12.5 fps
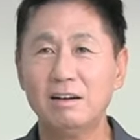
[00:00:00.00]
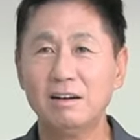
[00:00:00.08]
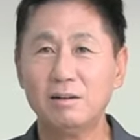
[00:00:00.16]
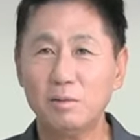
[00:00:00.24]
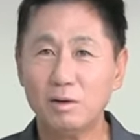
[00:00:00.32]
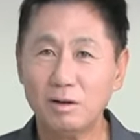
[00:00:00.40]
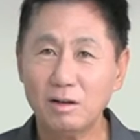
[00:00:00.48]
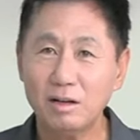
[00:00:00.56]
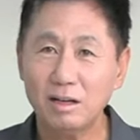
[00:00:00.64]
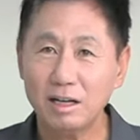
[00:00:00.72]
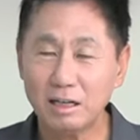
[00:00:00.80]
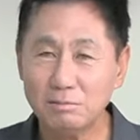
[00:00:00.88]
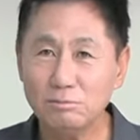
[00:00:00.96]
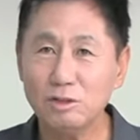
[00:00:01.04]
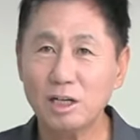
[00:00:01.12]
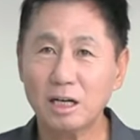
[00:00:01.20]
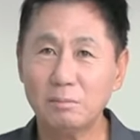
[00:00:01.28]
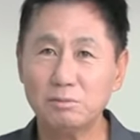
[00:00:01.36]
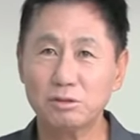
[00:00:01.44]
뭐 항문에
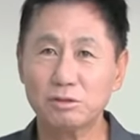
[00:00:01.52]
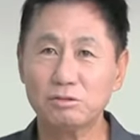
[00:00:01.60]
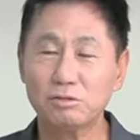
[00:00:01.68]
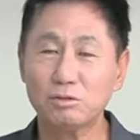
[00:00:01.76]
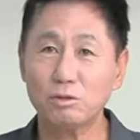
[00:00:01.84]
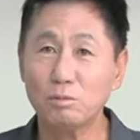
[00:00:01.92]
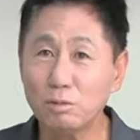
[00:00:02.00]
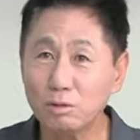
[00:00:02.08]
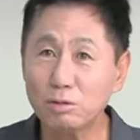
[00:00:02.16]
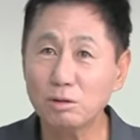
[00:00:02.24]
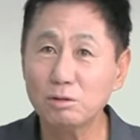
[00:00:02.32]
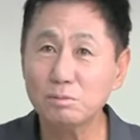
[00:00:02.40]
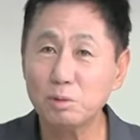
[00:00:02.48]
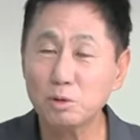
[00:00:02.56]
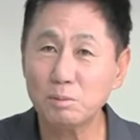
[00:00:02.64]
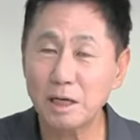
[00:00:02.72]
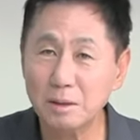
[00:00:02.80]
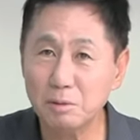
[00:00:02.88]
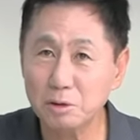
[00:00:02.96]
감춰서 들어오고 뭐 그런 보도
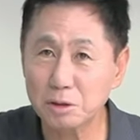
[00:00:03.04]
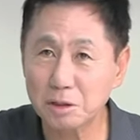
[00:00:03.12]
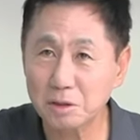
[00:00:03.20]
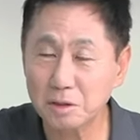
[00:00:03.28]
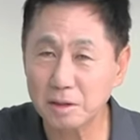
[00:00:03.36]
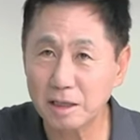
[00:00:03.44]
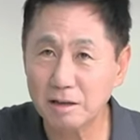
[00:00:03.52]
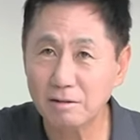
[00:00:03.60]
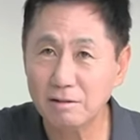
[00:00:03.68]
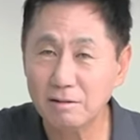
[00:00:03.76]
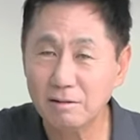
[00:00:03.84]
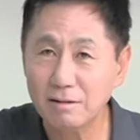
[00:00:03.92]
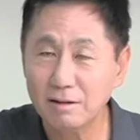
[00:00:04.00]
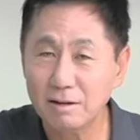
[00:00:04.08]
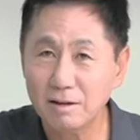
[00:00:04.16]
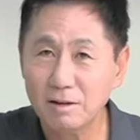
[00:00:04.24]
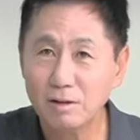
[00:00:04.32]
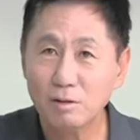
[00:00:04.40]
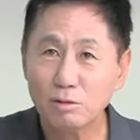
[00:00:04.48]
많이 보셨을 거예요.
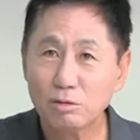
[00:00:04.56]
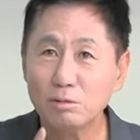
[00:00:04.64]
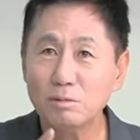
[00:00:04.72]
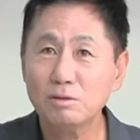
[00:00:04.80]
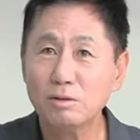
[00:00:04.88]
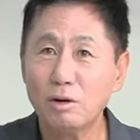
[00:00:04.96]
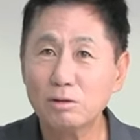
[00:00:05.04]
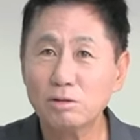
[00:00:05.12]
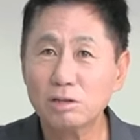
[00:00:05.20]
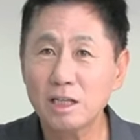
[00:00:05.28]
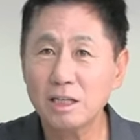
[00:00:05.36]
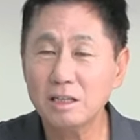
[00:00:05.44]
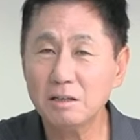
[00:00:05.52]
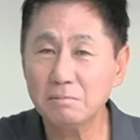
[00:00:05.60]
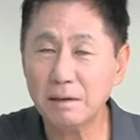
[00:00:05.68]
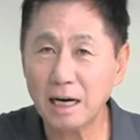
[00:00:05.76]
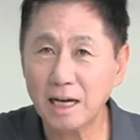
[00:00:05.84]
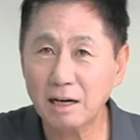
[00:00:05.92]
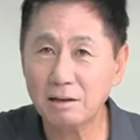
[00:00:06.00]
그러면 어떻게 이런
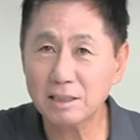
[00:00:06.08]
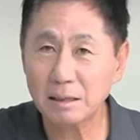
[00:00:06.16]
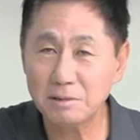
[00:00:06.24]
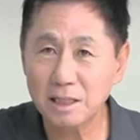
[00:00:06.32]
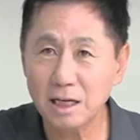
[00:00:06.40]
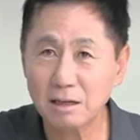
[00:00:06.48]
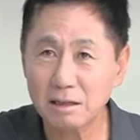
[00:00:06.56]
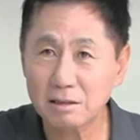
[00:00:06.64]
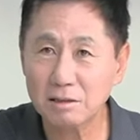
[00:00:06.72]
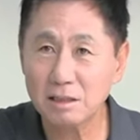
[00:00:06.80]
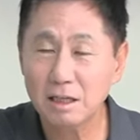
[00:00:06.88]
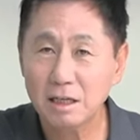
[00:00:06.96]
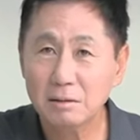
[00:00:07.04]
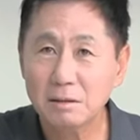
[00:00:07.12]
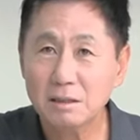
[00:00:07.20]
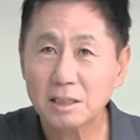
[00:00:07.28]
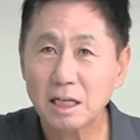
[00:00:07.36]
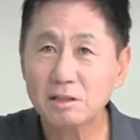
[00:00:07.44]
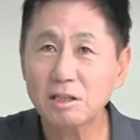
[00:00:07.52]
마약을 잡냐 그랬더니
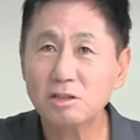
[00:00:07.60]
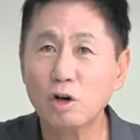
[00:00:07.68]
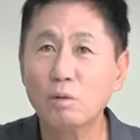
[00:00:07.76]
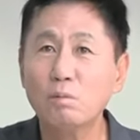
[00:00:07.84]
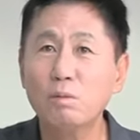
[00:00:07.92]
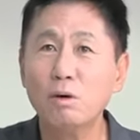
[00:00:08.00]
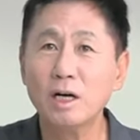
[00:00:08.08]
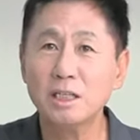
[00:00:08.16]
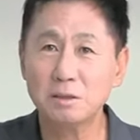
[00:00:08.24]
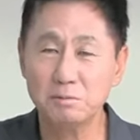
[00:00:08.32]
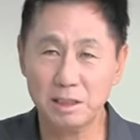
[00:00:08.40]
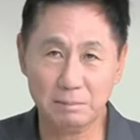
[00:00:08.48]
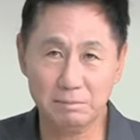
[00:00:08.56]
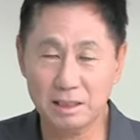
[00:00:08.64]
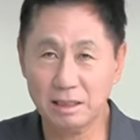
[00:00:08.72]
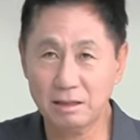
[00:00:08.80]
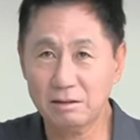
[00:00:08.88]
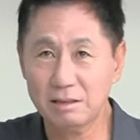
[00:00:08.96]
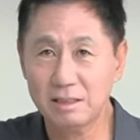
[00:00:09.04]
사전에 정보가 있으면
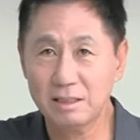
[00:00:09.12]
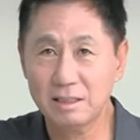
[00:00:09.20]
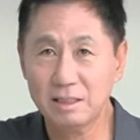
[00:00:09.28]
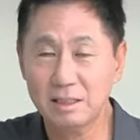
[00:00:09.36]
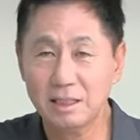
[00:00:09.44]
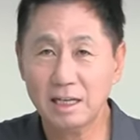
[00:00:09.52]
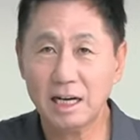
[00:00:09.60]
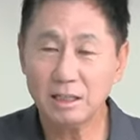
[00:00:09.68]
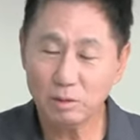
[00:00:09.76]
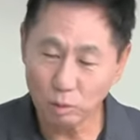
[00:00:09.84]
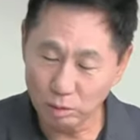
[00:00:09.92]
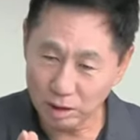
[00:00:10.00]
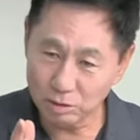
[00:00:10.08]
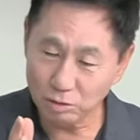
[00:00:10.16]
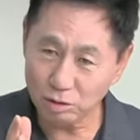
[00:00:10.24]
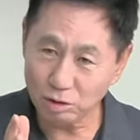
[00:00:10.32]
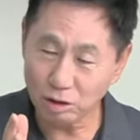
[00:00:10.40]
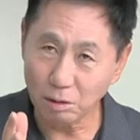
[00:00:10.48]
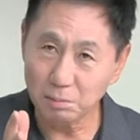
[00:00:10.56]
잡는데요. 아니
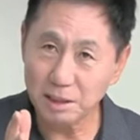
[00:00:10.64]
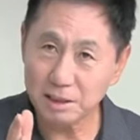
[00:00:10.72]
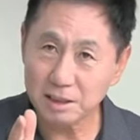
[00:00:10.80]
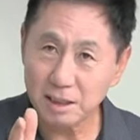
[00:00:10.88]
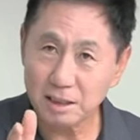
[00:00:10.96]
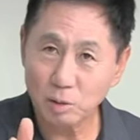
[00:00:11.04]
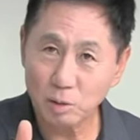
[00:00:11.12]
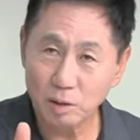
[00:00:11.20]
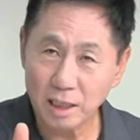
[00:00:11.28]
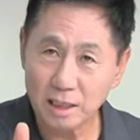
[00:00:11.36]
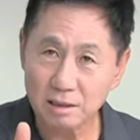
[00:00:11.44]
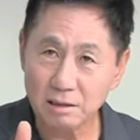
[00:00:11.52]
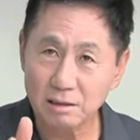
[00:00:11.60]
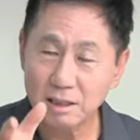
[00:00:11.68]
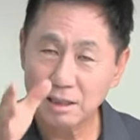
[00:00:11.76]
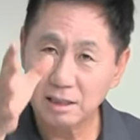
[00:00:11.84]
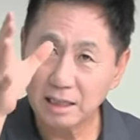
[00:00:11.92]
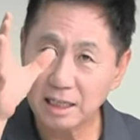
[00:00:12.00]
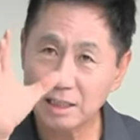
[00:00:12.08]
공개적으로 검색대를 통과해서
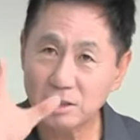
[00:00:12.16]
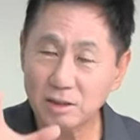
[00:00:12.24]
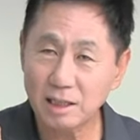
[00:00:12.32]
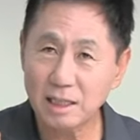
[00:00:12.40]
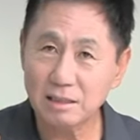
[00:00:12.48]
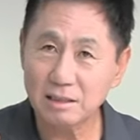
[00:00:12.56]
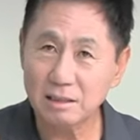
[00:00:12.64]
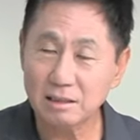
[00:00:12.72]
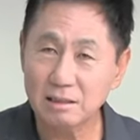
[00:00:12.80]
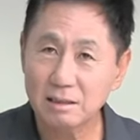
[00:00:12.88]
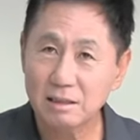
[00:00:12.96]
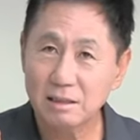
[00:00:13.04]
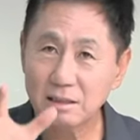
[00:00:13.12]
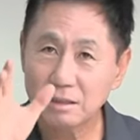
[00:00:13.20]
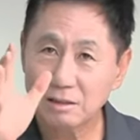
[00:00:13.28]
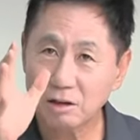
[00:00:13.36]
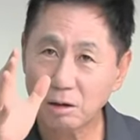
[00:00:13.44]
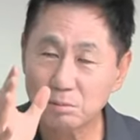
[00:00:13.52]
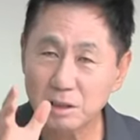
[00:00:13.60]
레이저가 있는
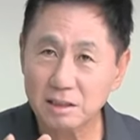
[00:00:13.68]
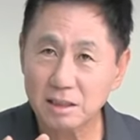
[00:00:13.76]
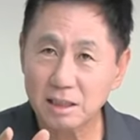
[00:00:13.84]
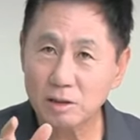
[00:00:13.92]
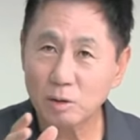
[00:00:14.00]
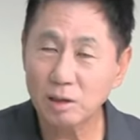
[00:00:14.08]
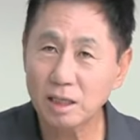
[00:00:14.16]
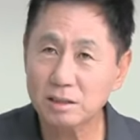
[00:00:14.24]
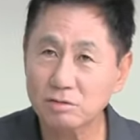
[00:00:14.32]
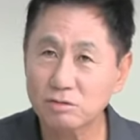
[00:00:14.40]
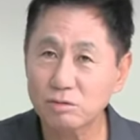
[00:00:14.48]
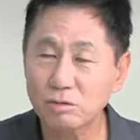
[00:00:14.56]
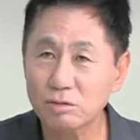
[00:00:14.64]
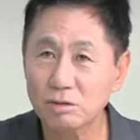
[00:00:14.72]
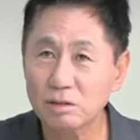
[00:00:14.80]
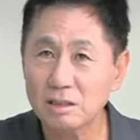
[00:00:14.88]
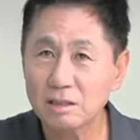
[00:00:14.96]
검색대를 통과해서 들어오는